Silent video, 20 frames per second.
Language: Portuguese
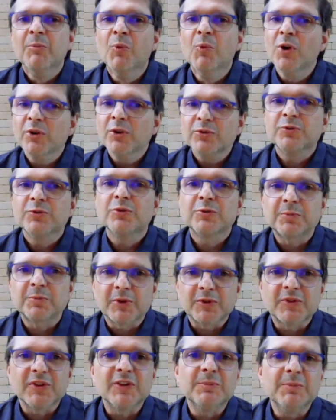Muitos dos
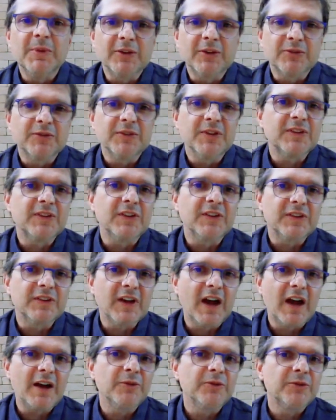procedimentos
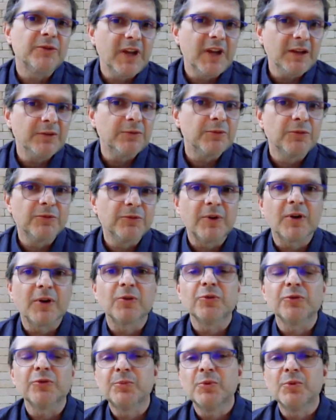necessários dentro dos
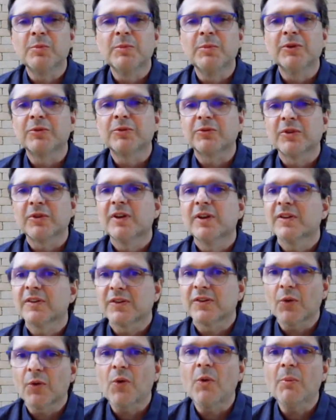órgãos públicos
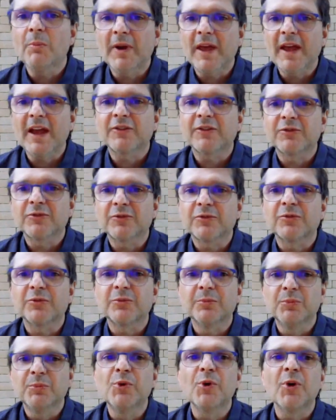são
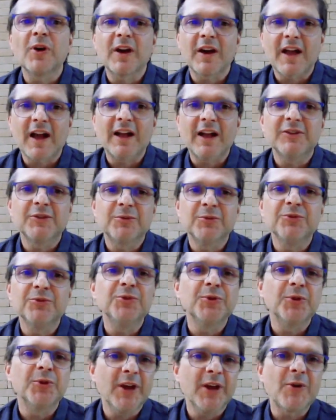complexos,
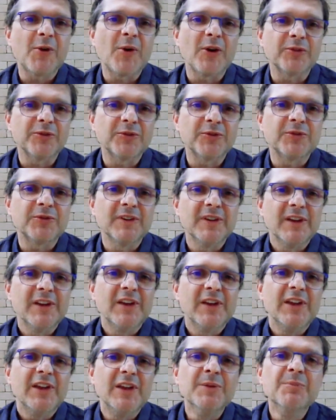burocráticos e onerosos,
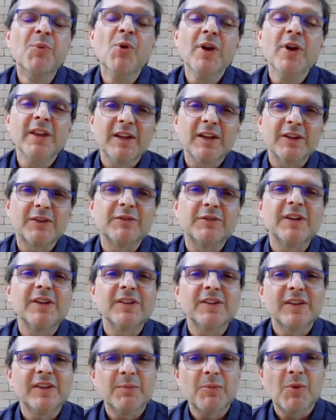e muitas
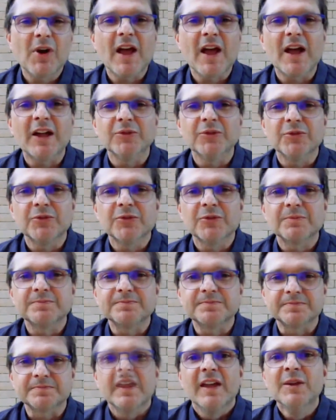vezes
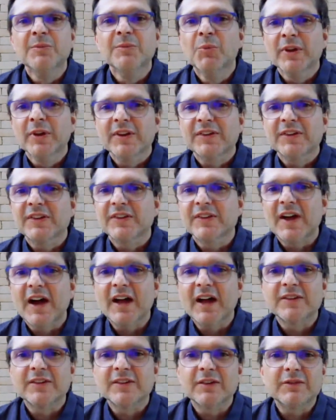demorados. Em muitas
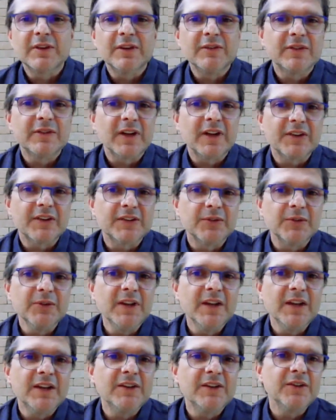cidades, a verificação
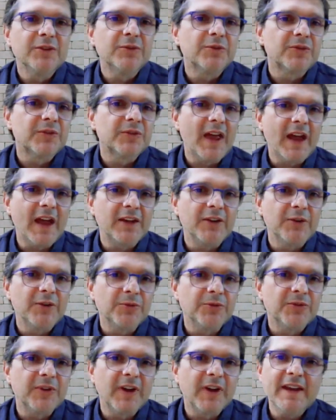de requisitos
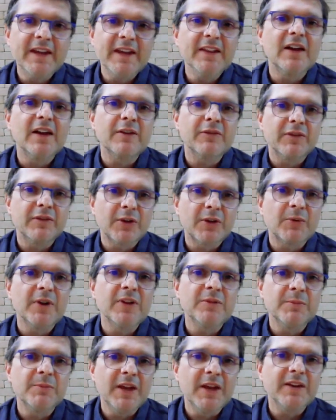técnicos ainda é
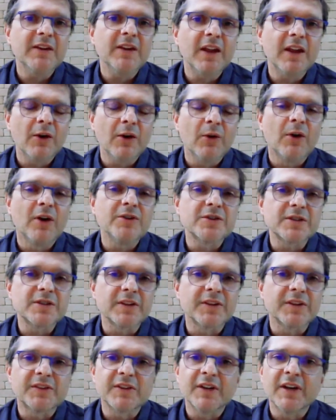frequentemente
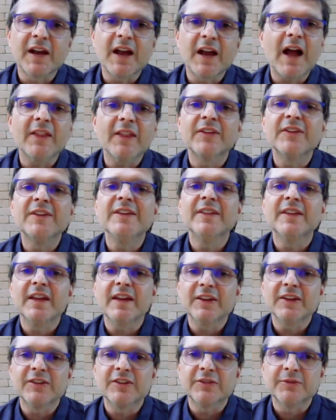analógica, cercada de
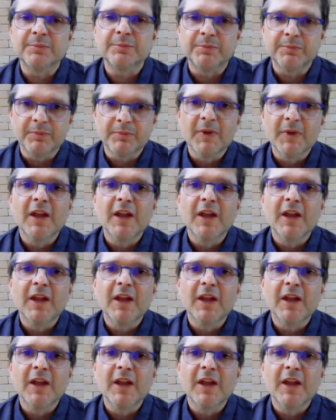interesses